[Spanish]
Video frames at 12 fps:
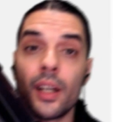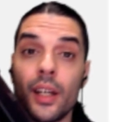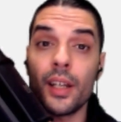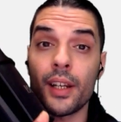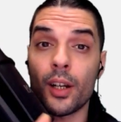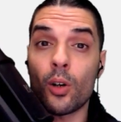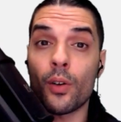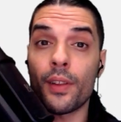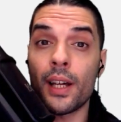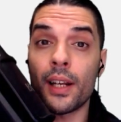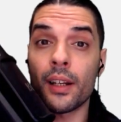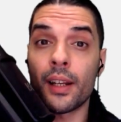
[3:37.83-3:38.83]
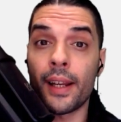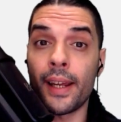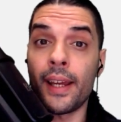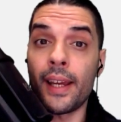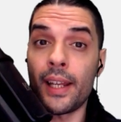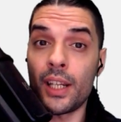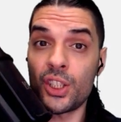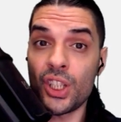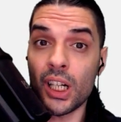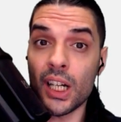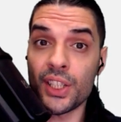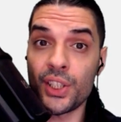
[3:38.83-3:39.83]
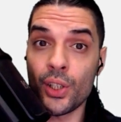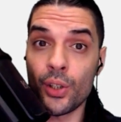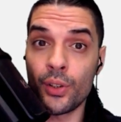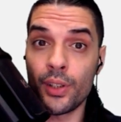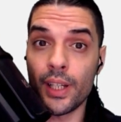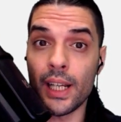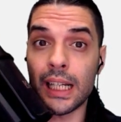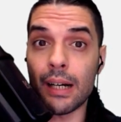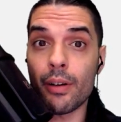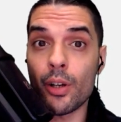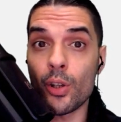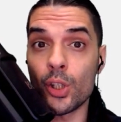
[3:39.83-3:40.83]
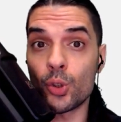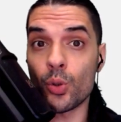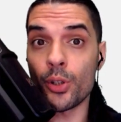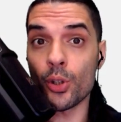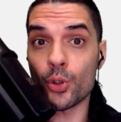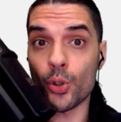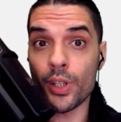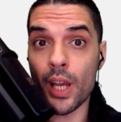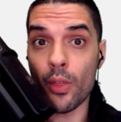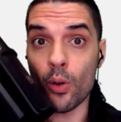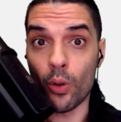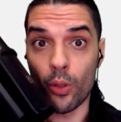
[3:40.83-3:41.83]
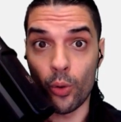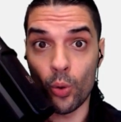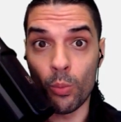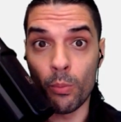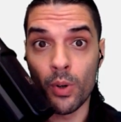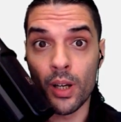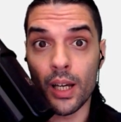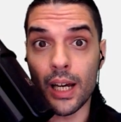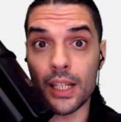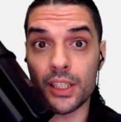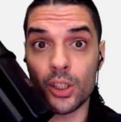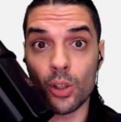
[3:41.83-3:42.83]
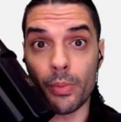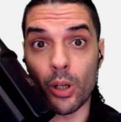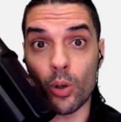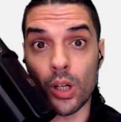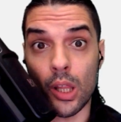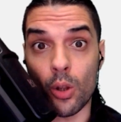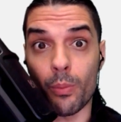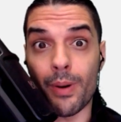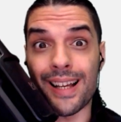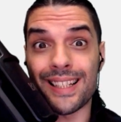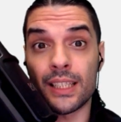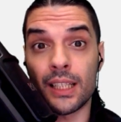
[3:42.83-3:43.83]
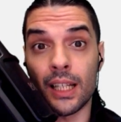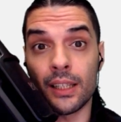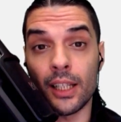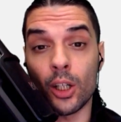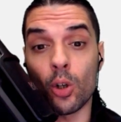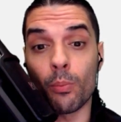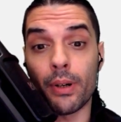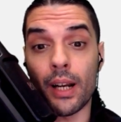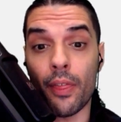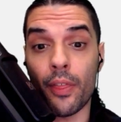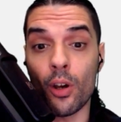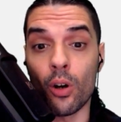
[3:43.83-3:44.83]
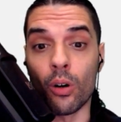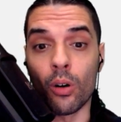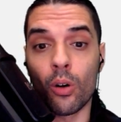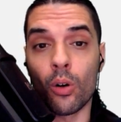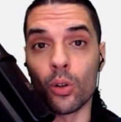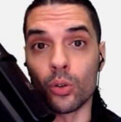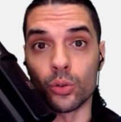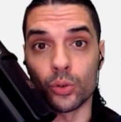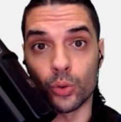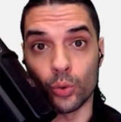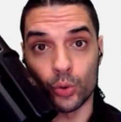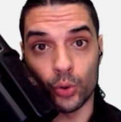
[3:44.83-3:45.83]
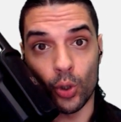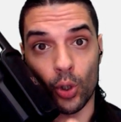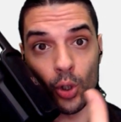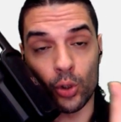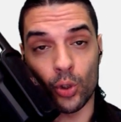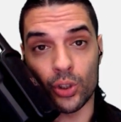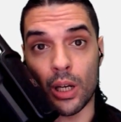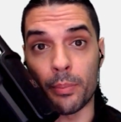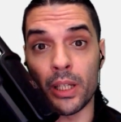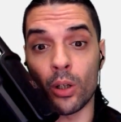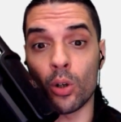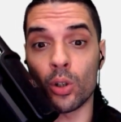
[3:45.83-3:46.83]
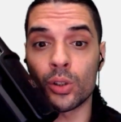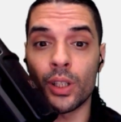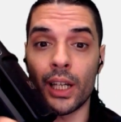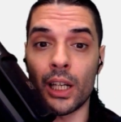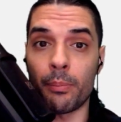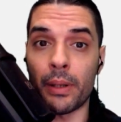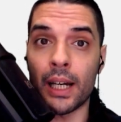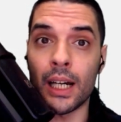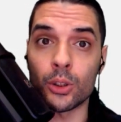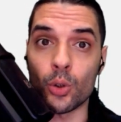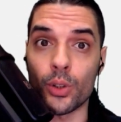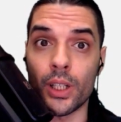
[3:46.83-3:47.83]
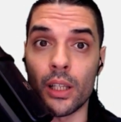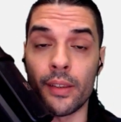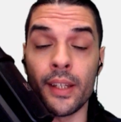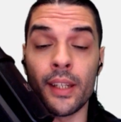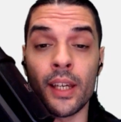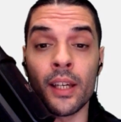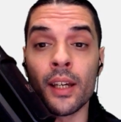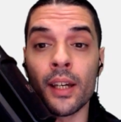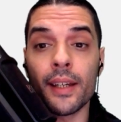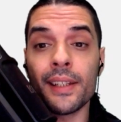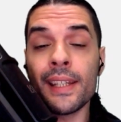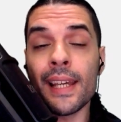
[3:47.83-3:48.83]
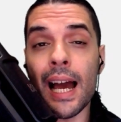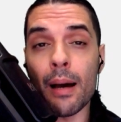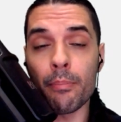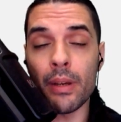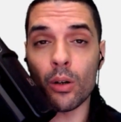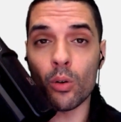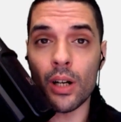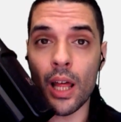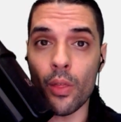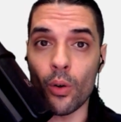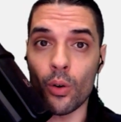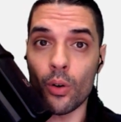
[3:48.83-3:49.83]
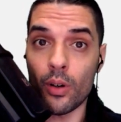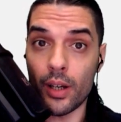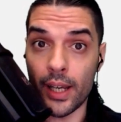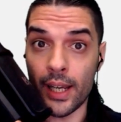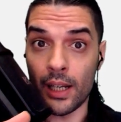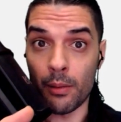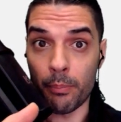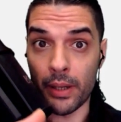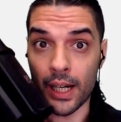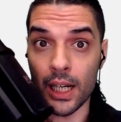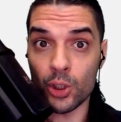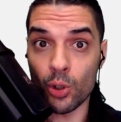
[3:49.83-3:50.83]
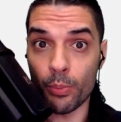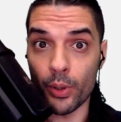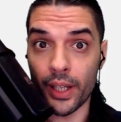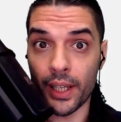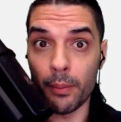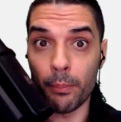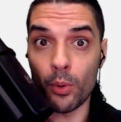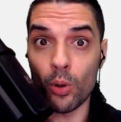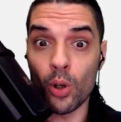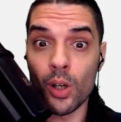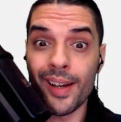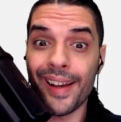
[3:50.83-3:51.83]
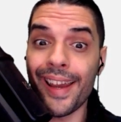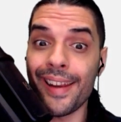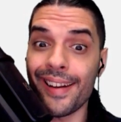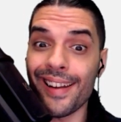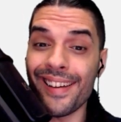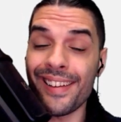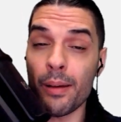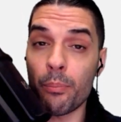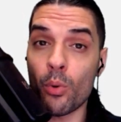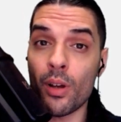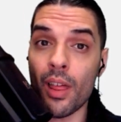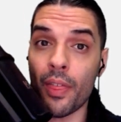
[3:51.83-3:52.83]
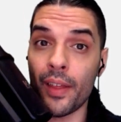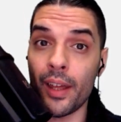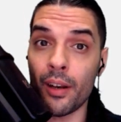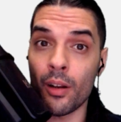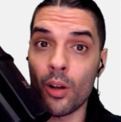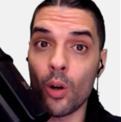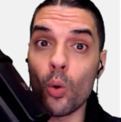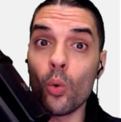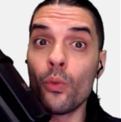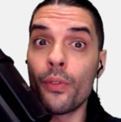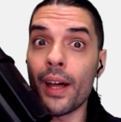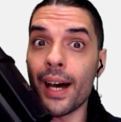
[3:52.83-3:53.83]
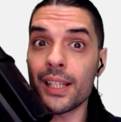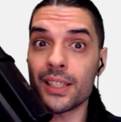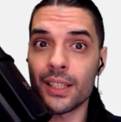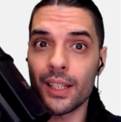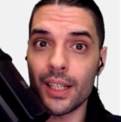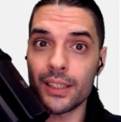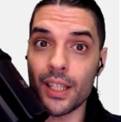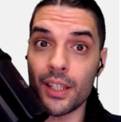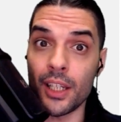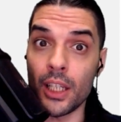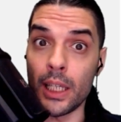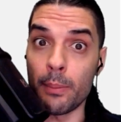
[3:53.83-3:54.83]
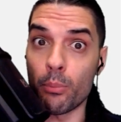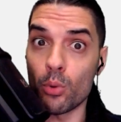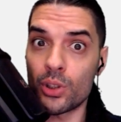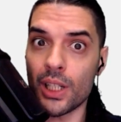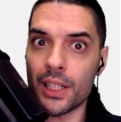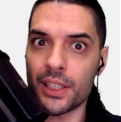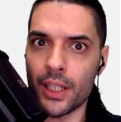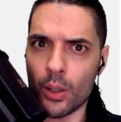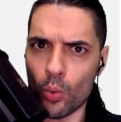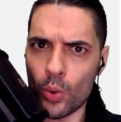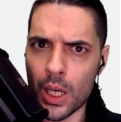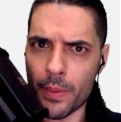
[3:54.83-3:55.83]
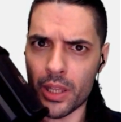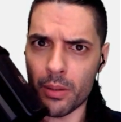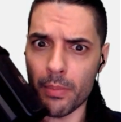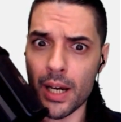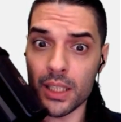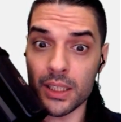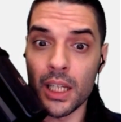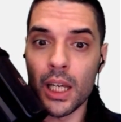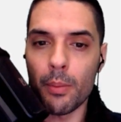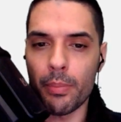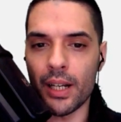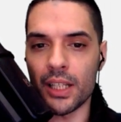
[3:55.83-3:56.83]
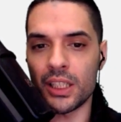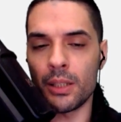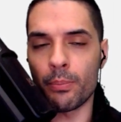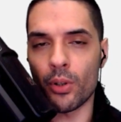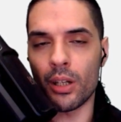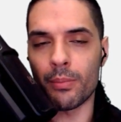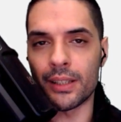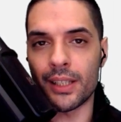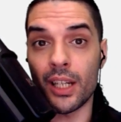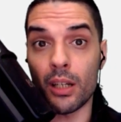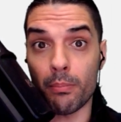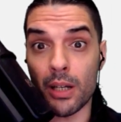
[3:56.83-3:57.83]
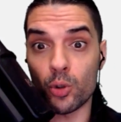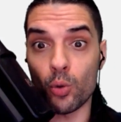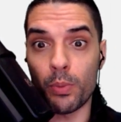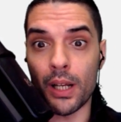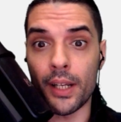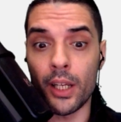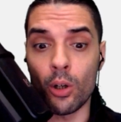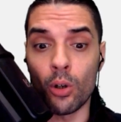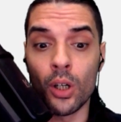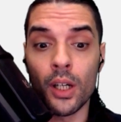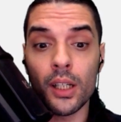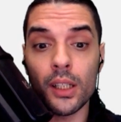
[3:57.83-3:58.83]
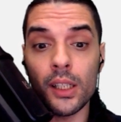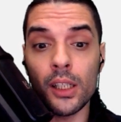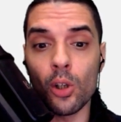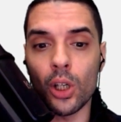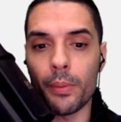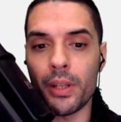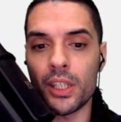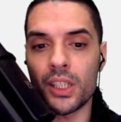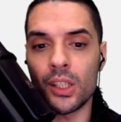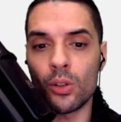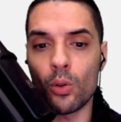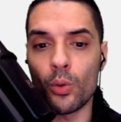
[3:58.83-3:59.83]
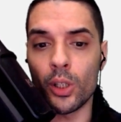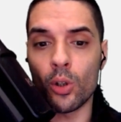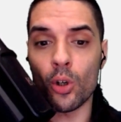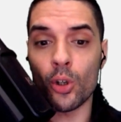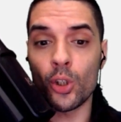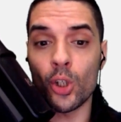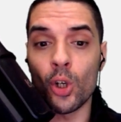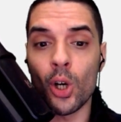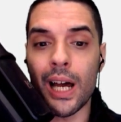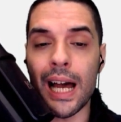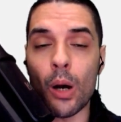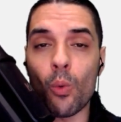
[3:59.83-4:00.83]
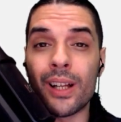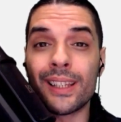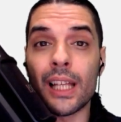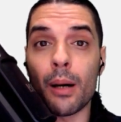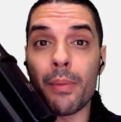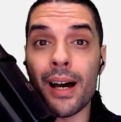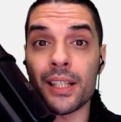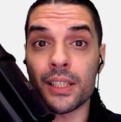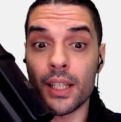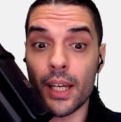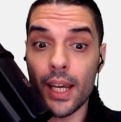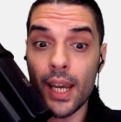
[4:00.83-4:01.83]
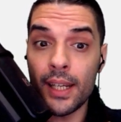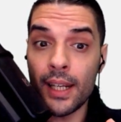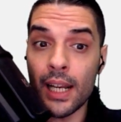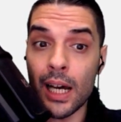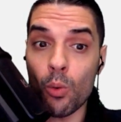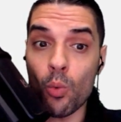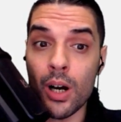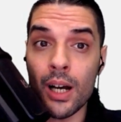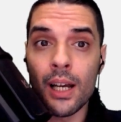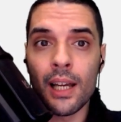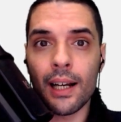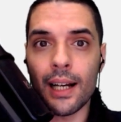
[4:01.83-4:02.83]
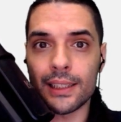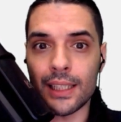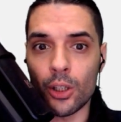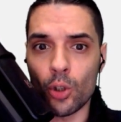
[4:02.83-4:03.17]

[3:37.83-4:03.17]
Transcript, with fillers: Y recordar que en esta ocasión el caballo de ensueño soñado Doom ha sido mejorado bastante en comparación con sus otros amigos, el Pegaso y el Dine, y han mejorado el Pegaso, por ejemplo, que en el aire puede hacer un dash, es decir, impulsarse una vez más para así poder mantener más su planeo y lo que viene siendo el unicornio aguanta más en el agua gastando